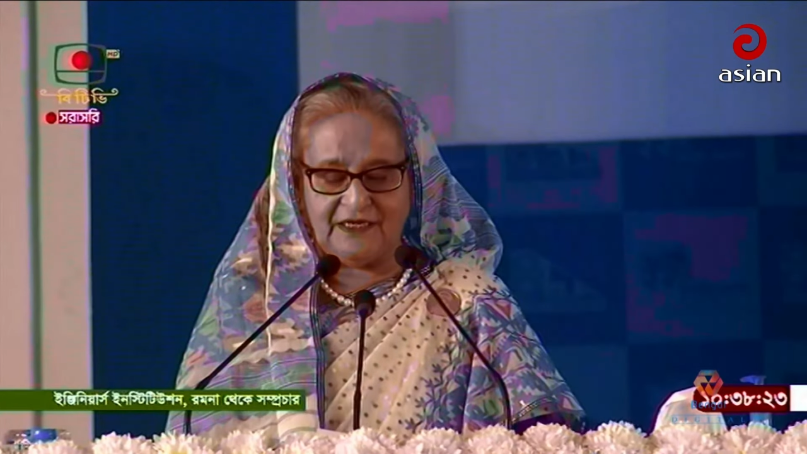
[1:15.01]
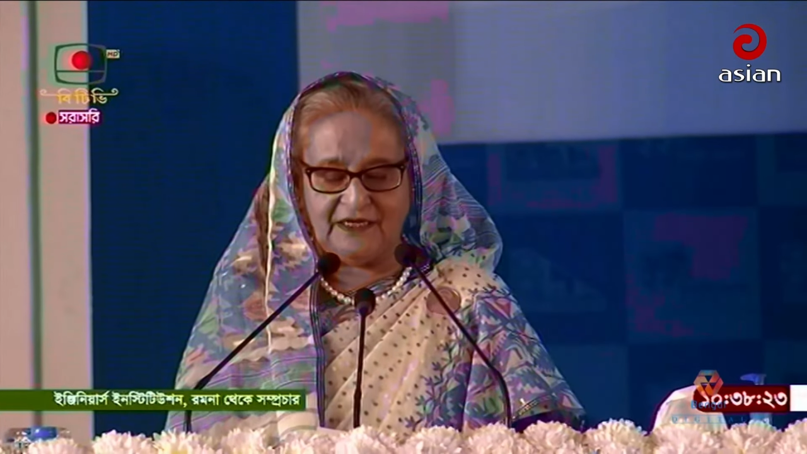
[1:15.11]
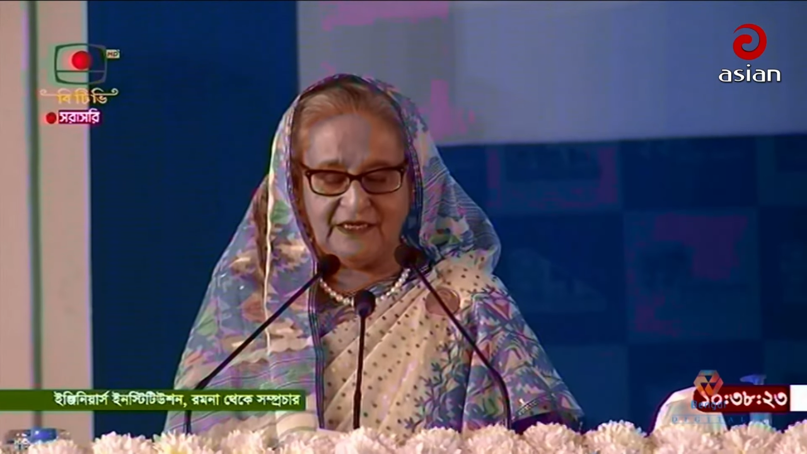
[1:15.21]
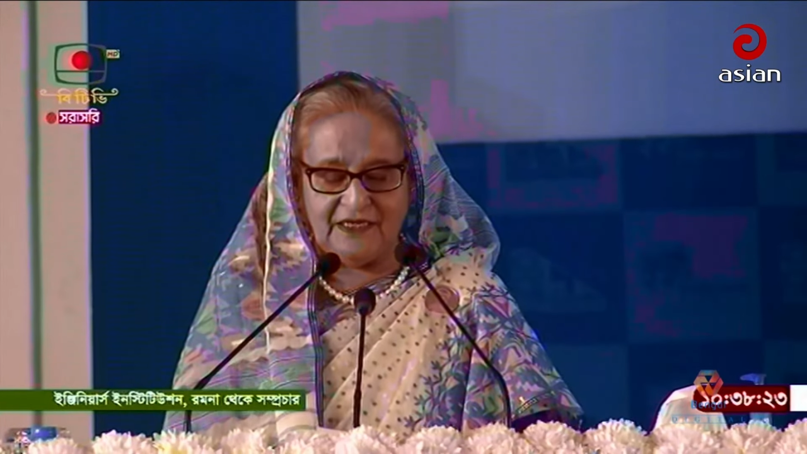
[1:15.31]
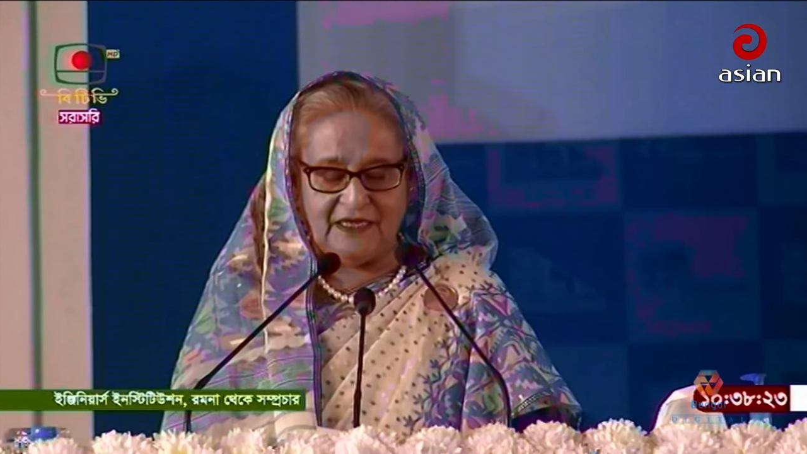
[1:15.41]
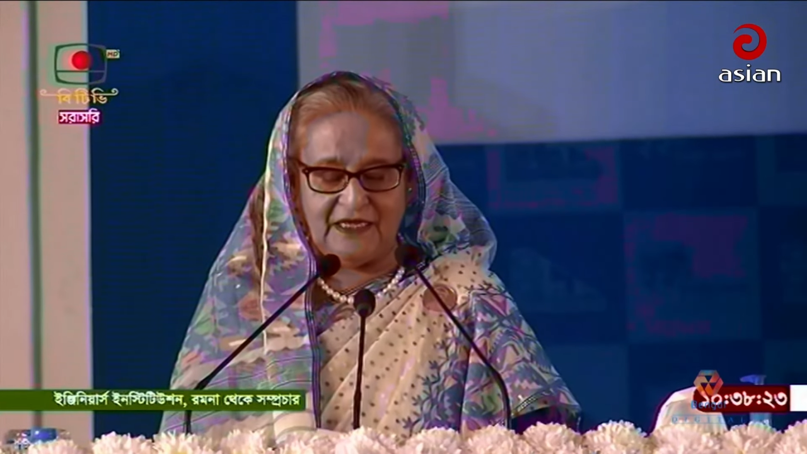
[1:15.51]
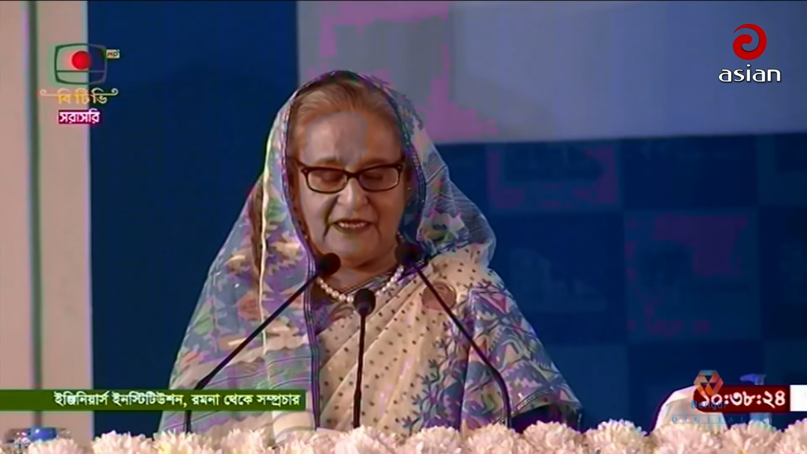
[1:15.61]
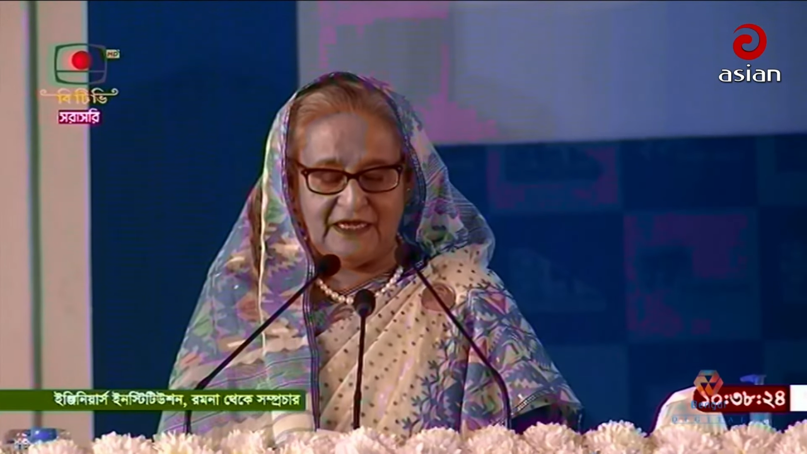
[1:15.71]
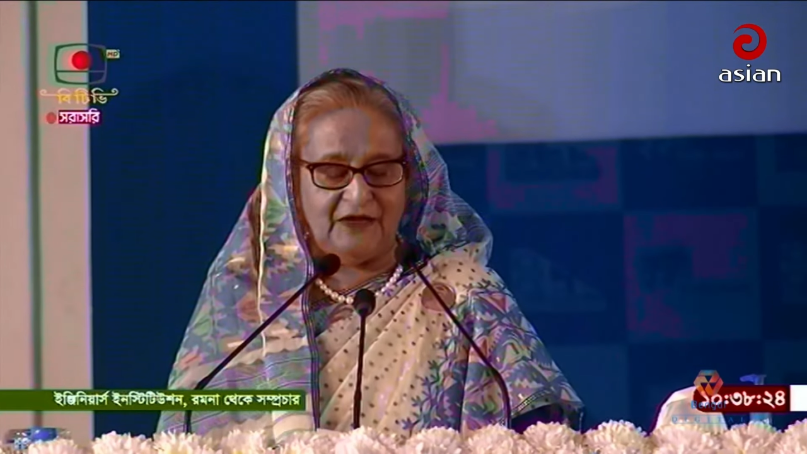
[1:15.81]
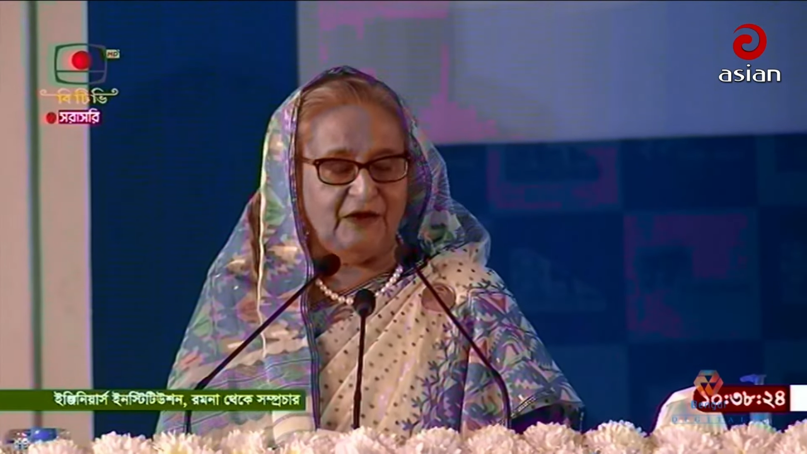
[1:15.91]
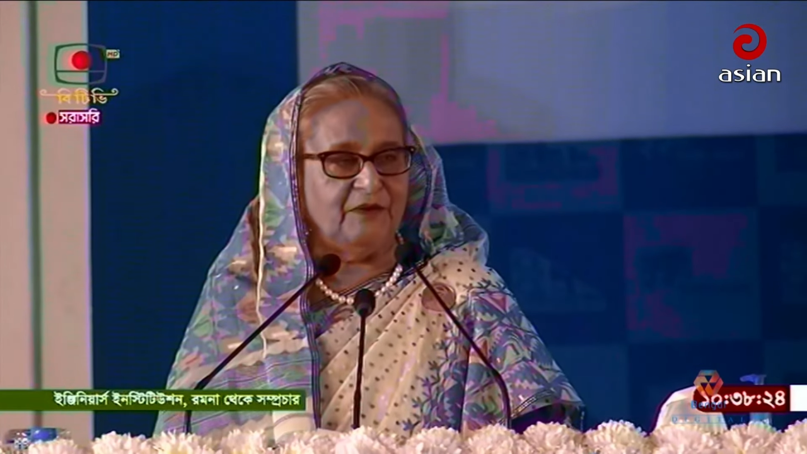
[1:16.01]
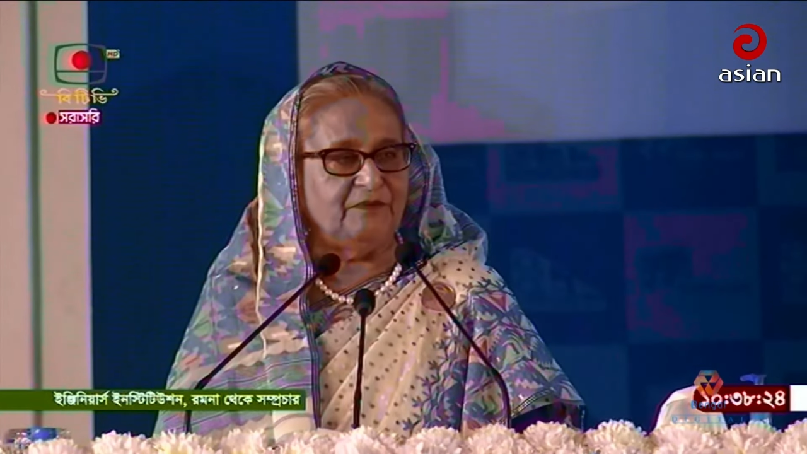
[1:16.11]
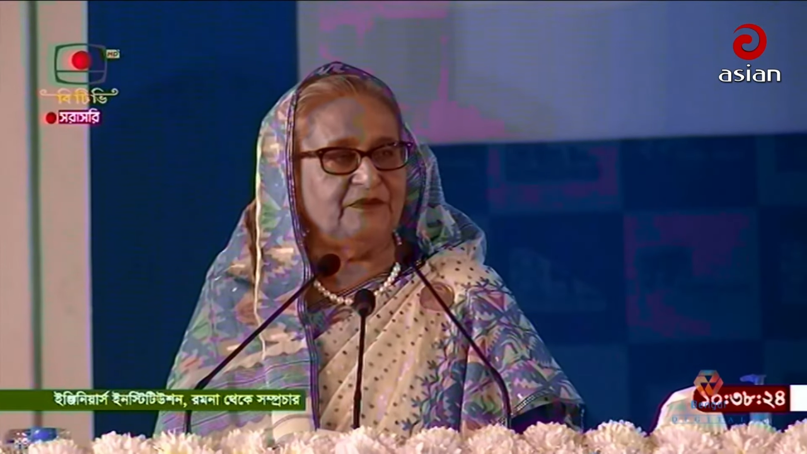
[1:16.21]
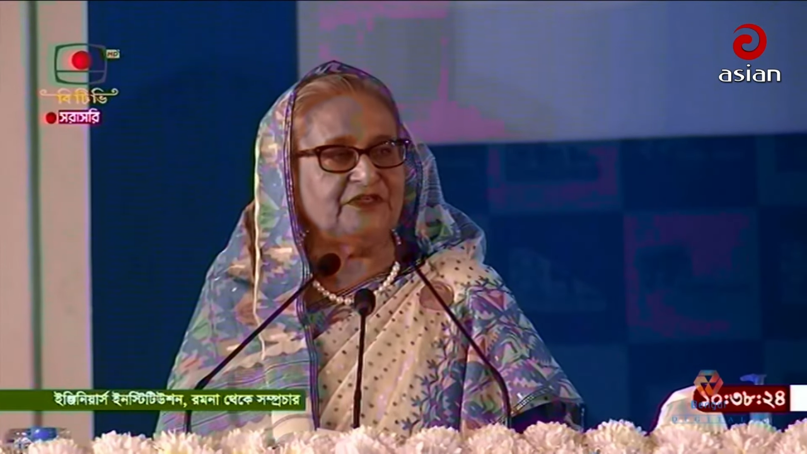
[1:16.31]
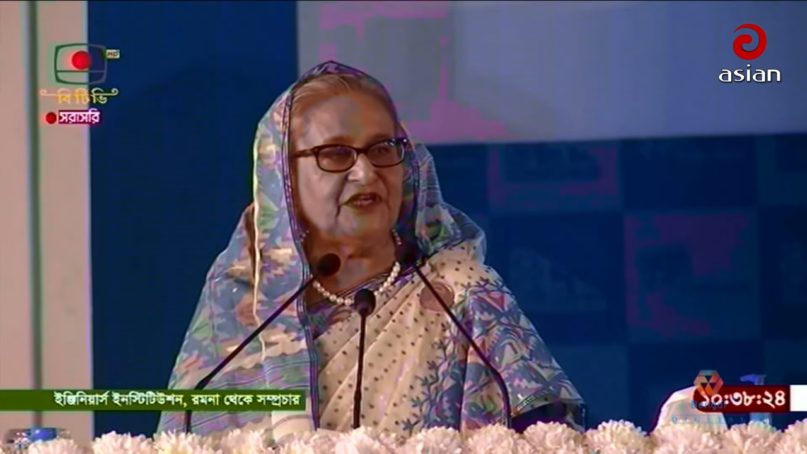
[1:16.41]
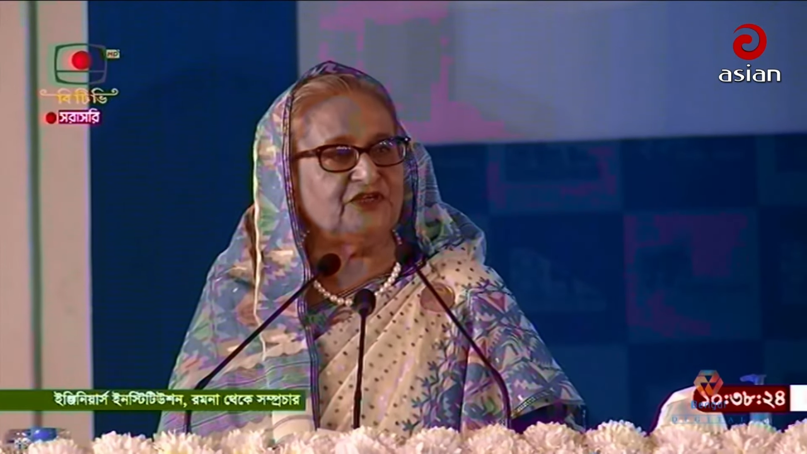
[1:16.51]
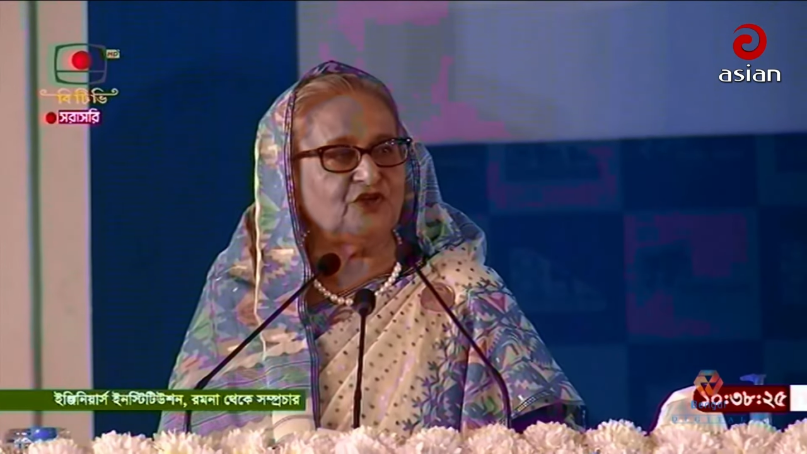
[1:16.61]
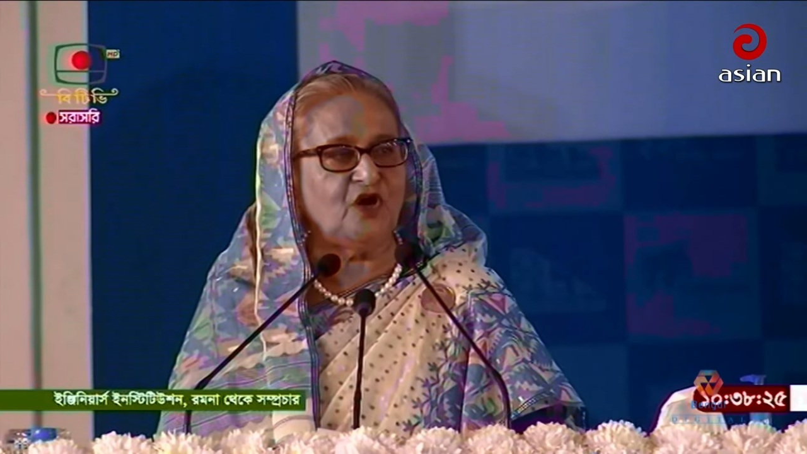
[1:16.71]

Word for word: নেয়নি ক্ষমতা দখলকারীরা